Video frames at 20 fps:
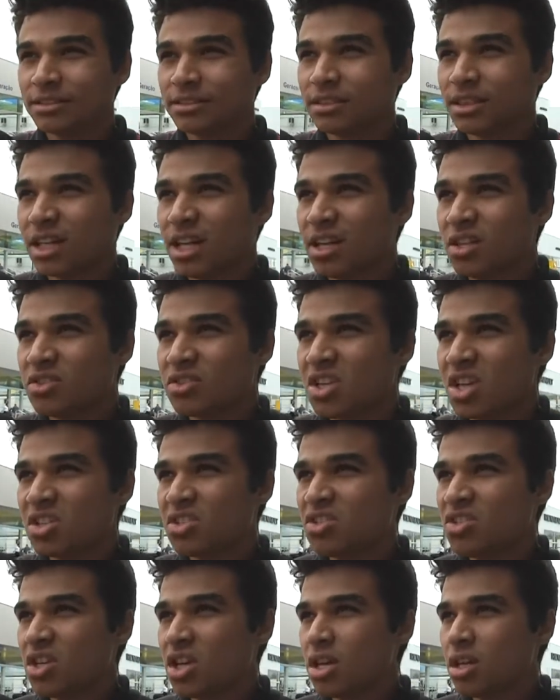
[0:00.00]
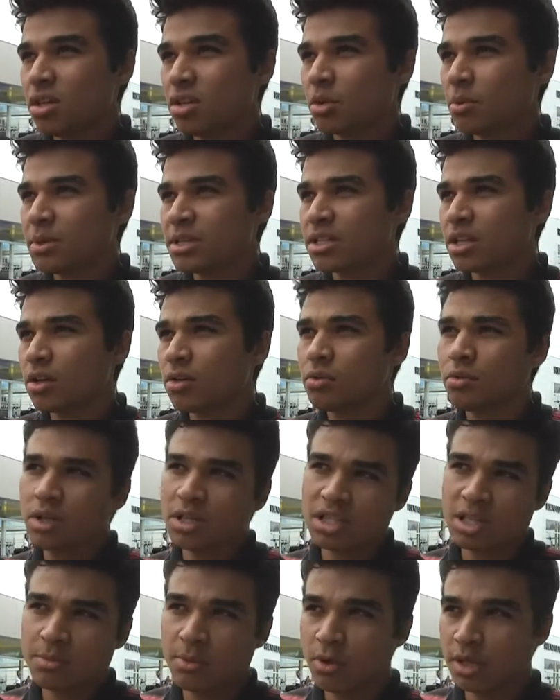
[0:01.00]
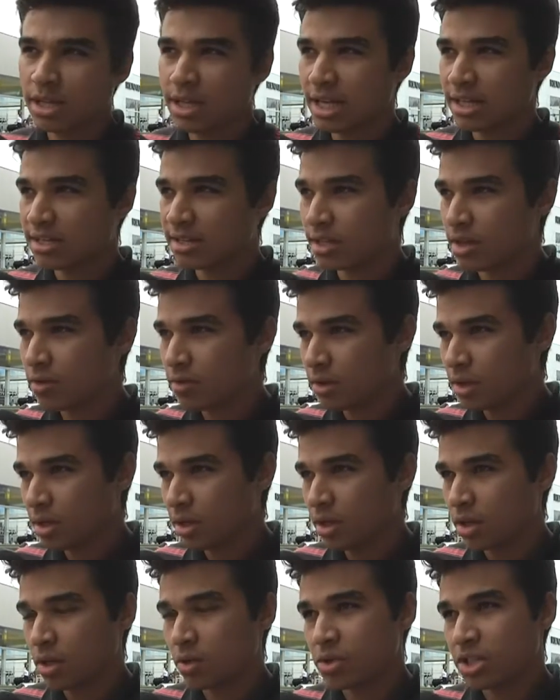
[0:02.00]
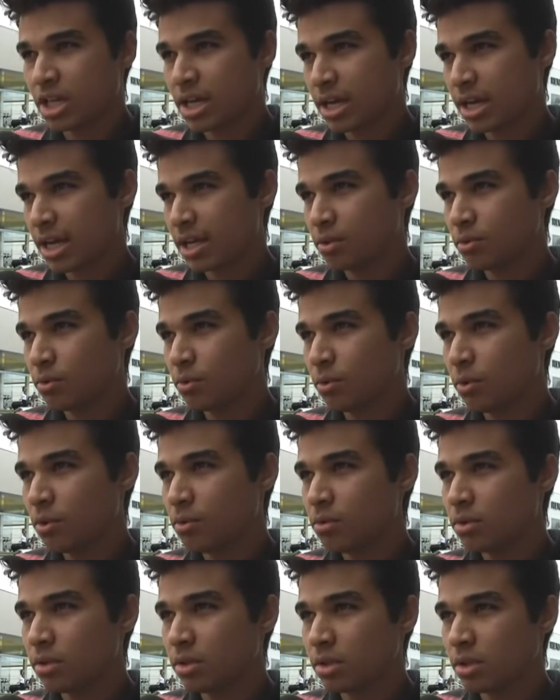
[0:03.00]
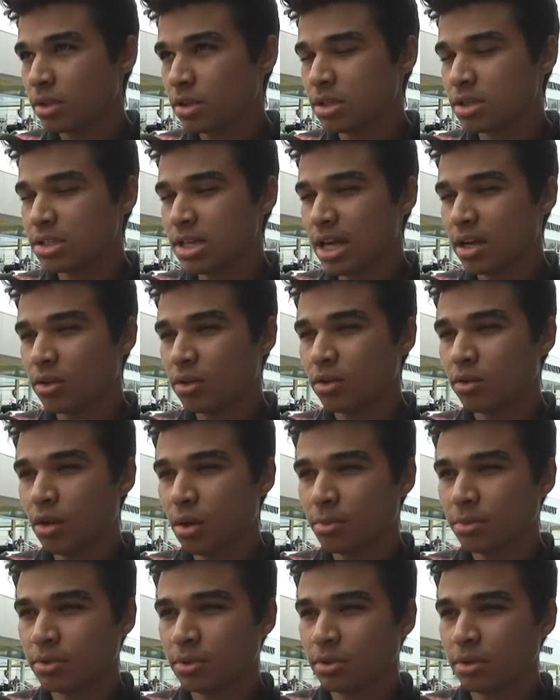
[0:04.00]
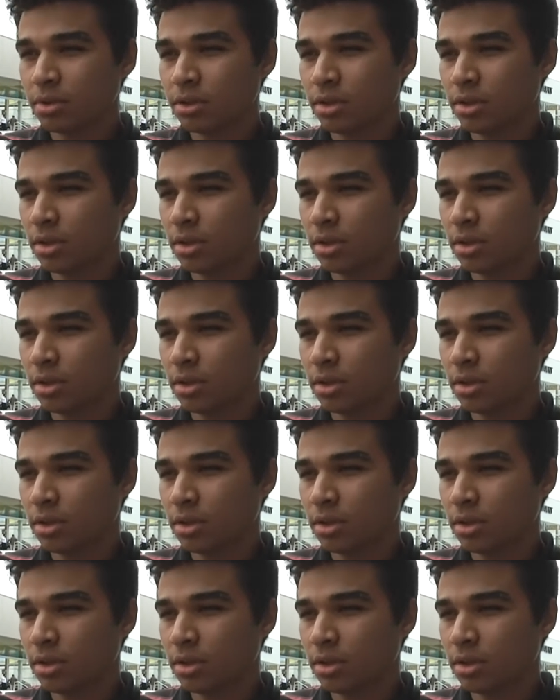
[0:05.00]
Daí esqueci, como senão recebi uma ligação que eu tinha ganhado um gol, zero quilômetro.